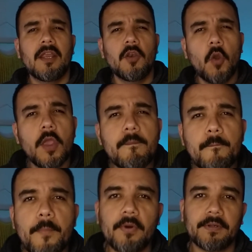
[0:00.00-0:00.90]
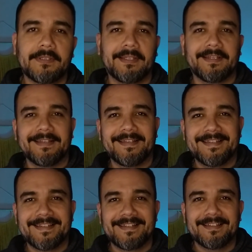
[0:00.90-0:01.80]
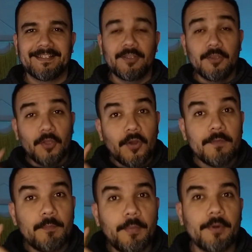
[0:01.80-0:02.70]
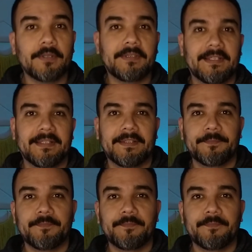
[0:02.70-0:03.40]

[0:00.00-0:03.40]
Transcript: No importa, no importa